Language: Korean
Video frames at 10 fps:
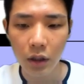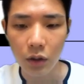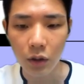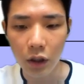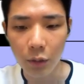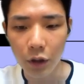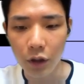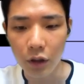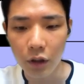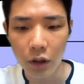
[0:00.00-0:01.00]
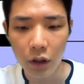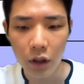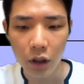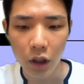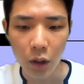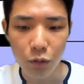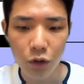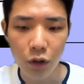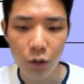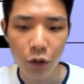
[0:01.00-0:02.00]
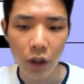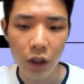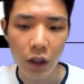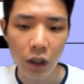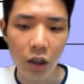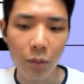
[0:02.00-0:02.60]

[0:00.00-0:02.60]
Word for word: 정리하면 함수 입력에 따라